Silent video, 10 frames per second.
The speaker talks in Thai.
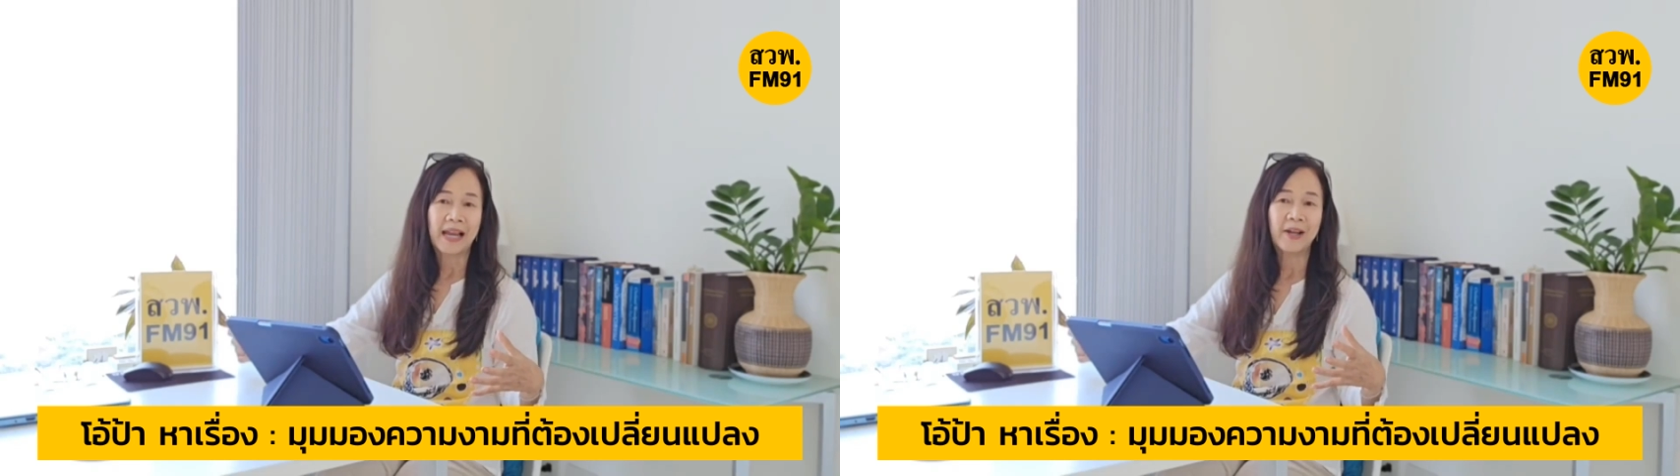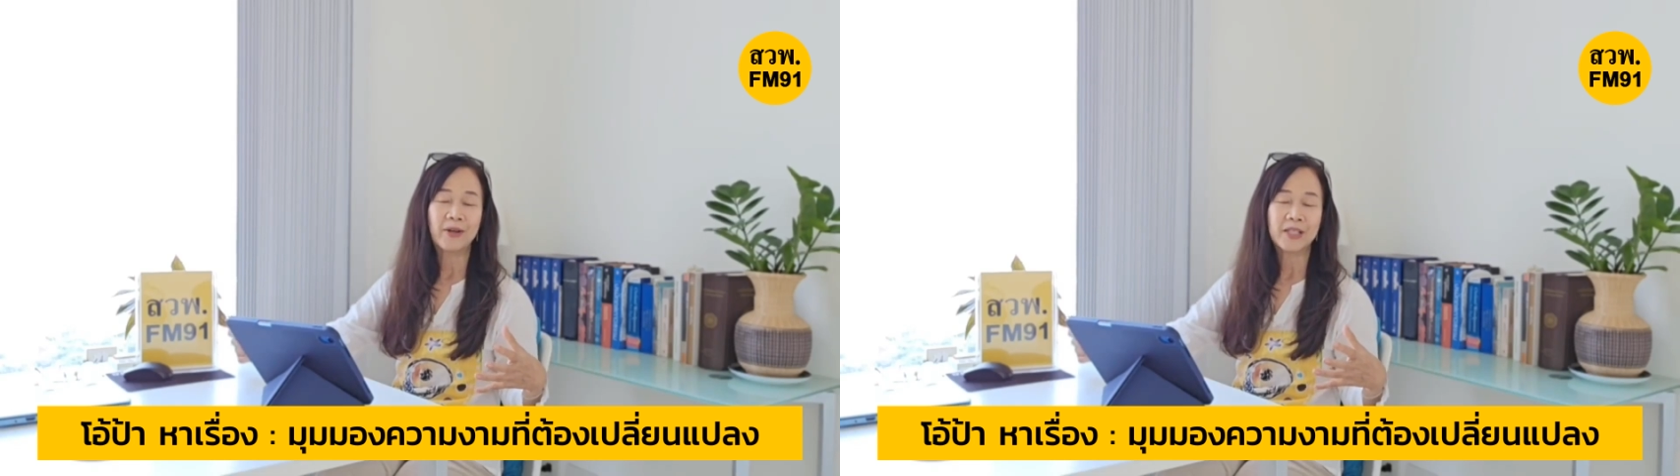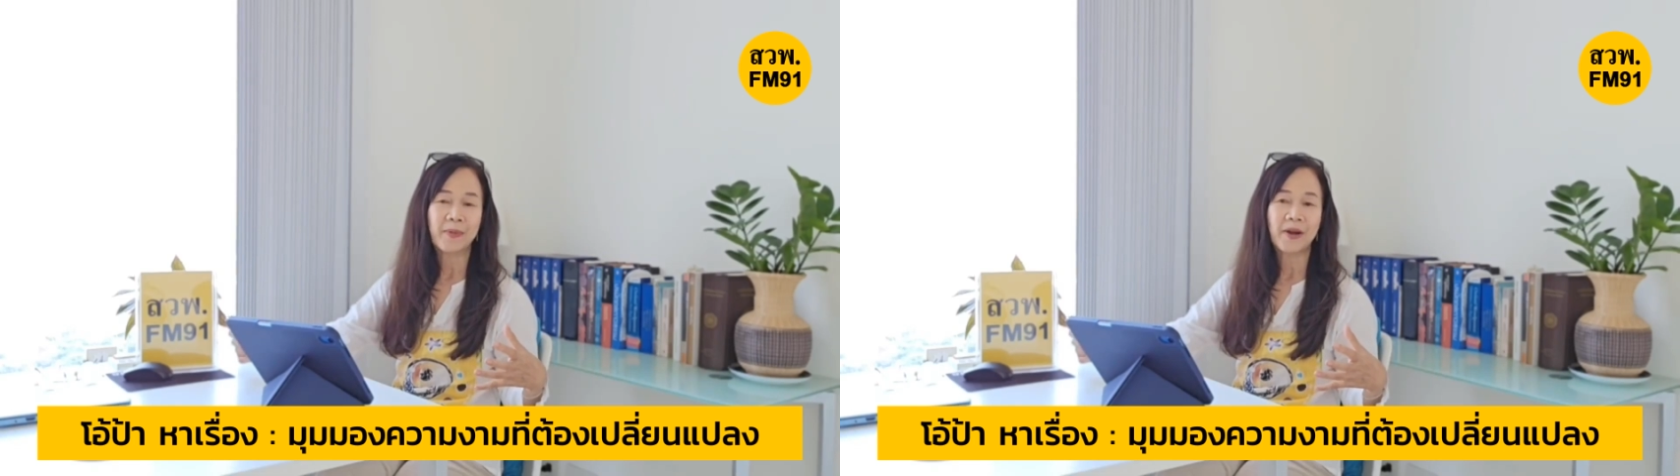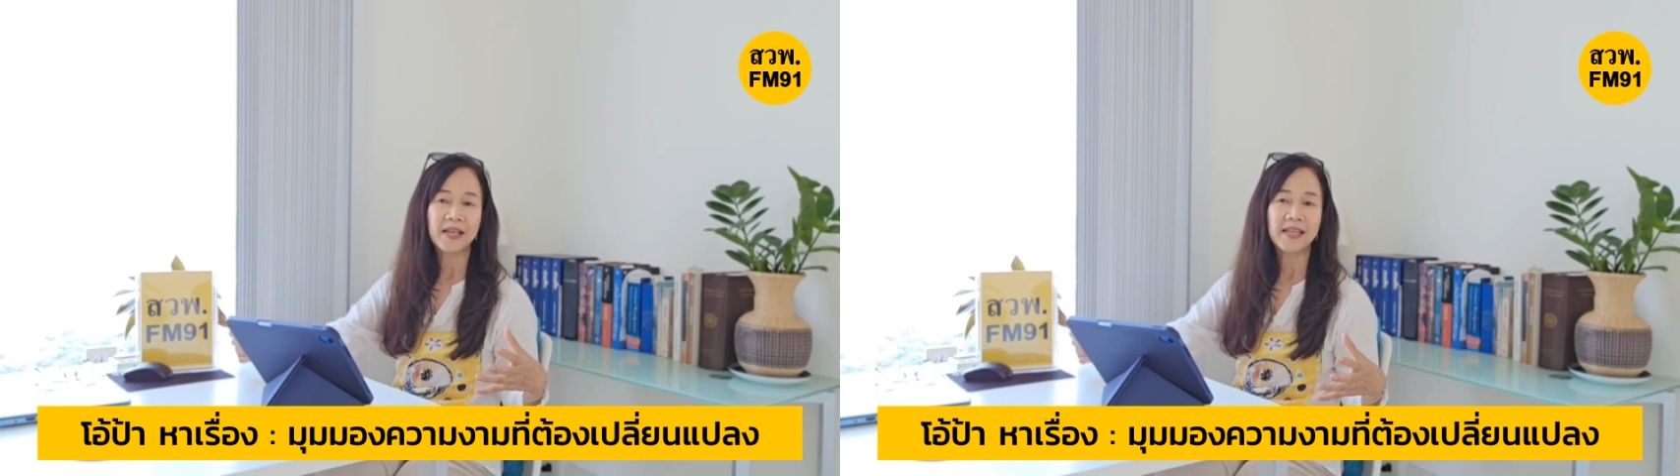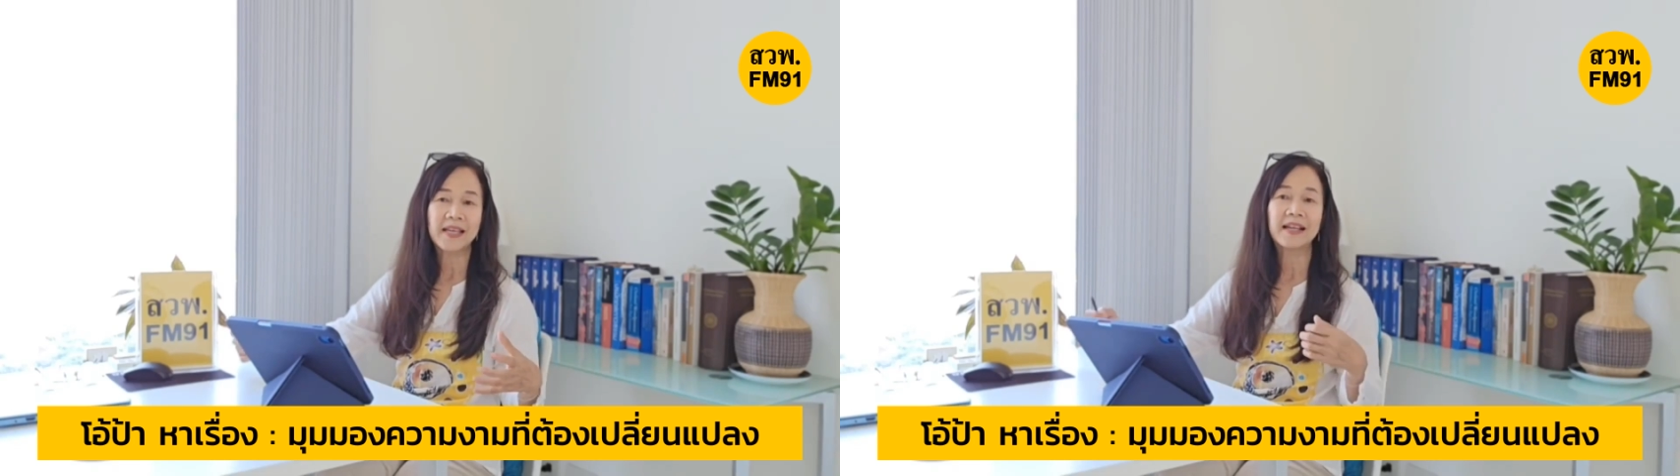และโดยเฉพาะ
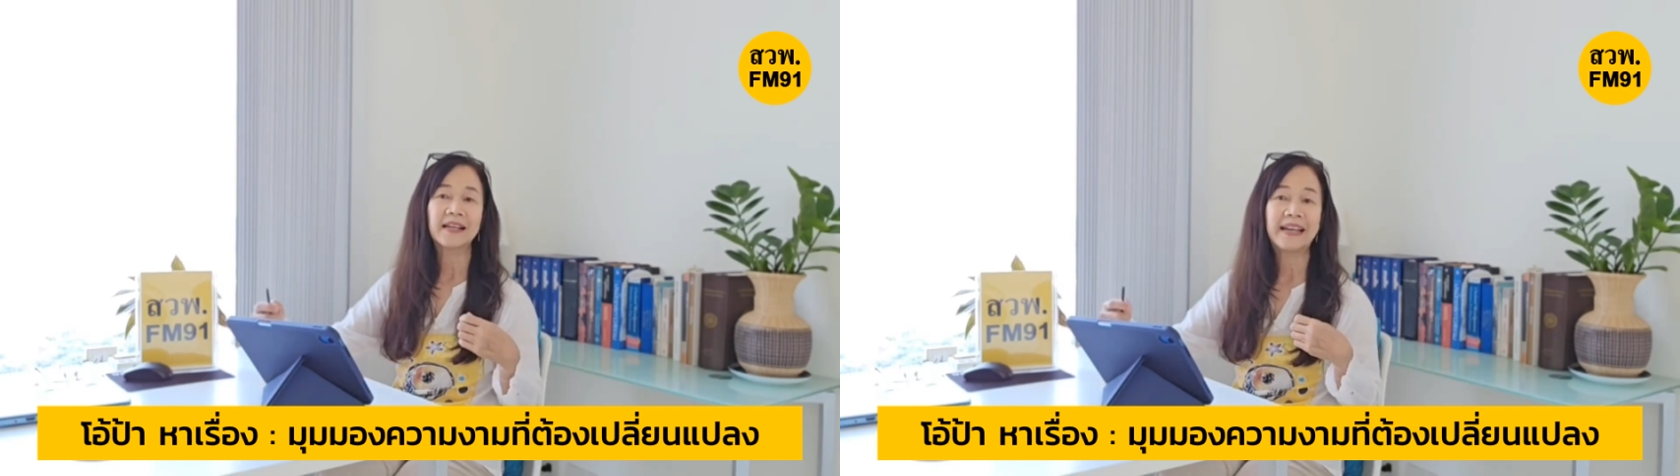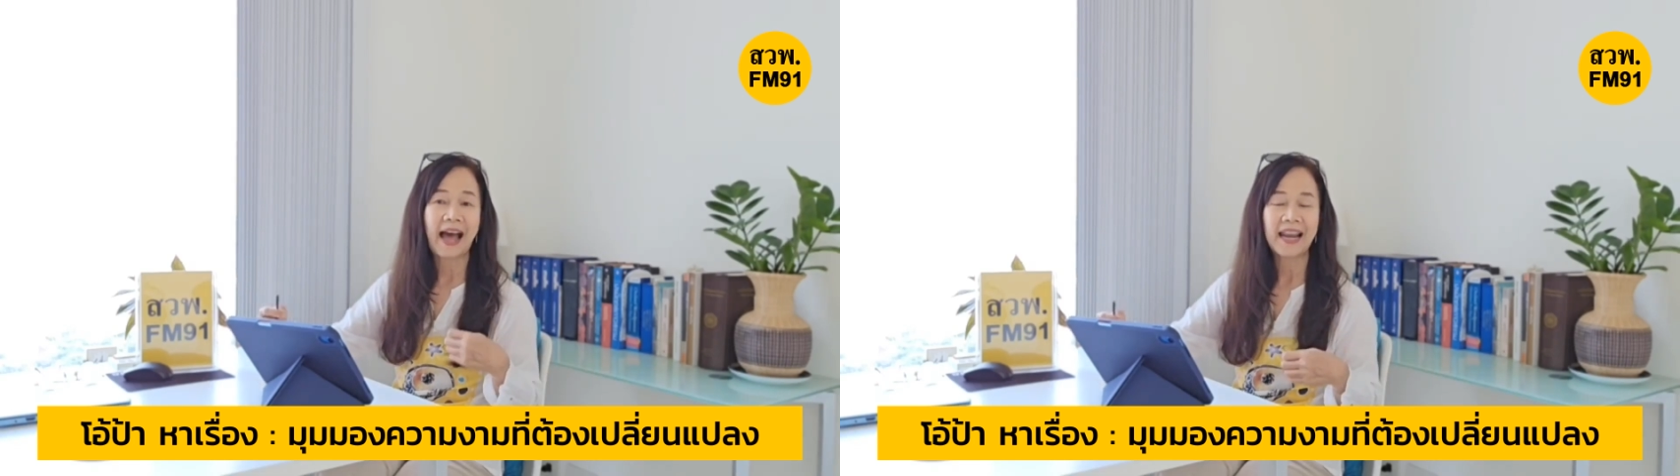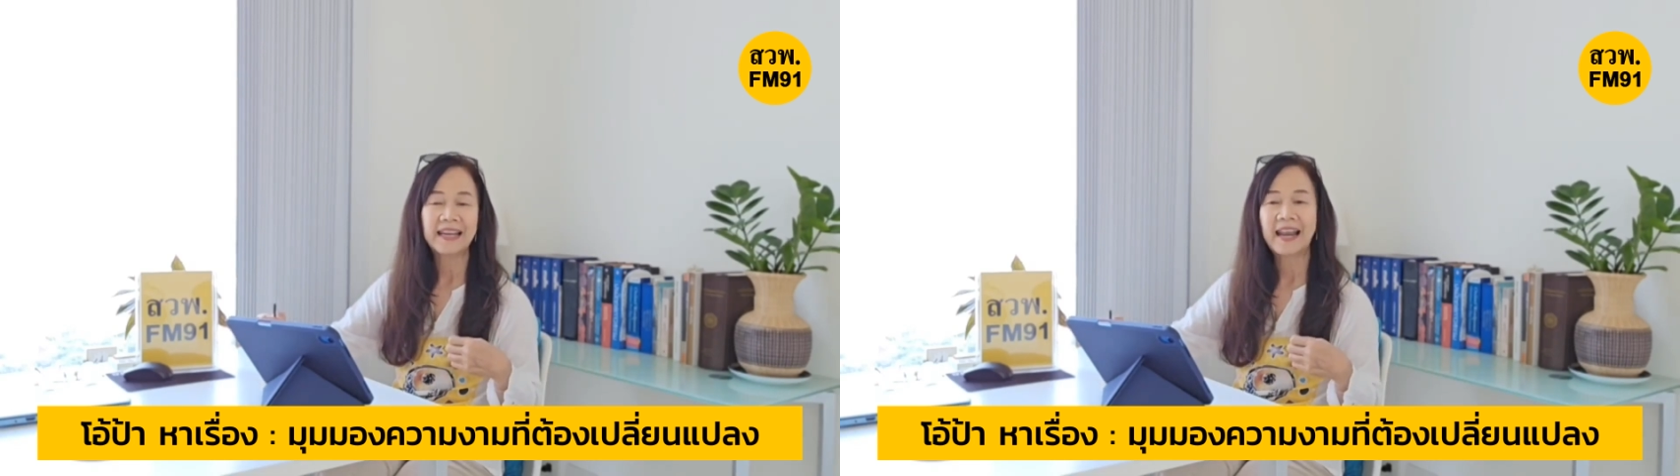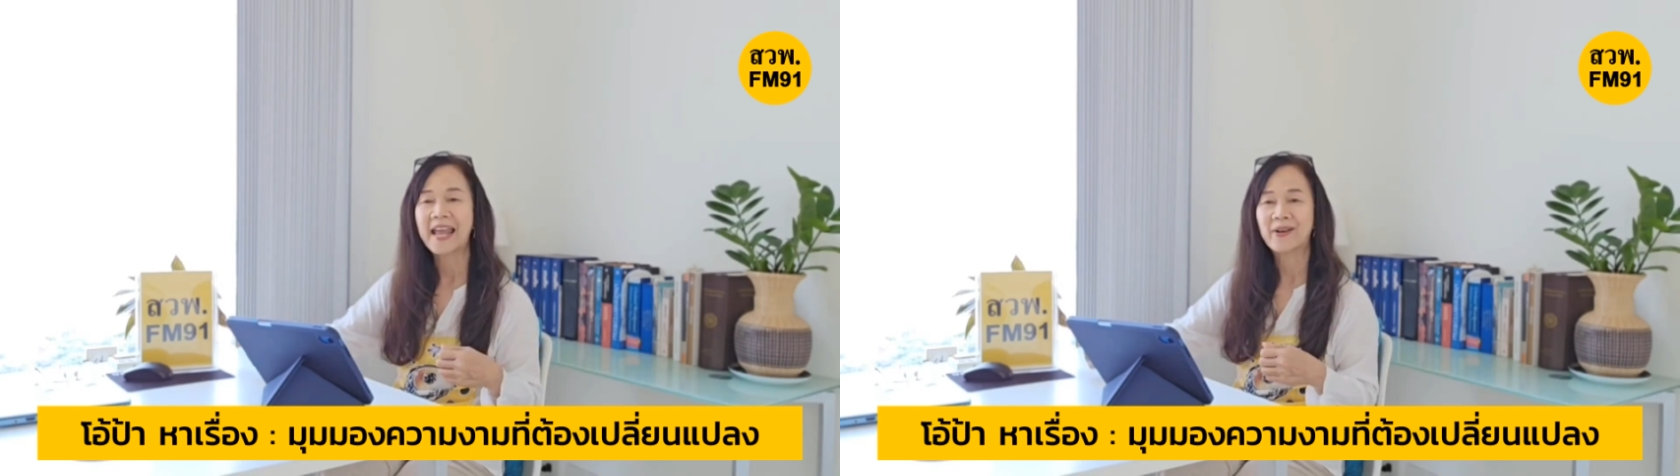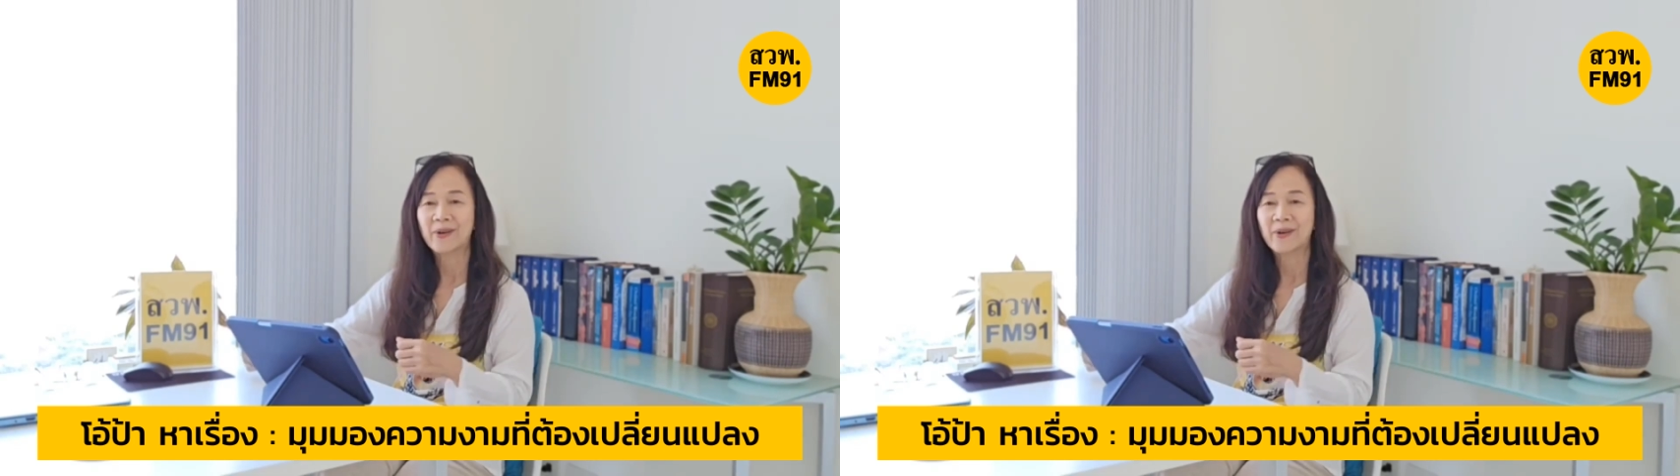อย่างยิ่งด้านใน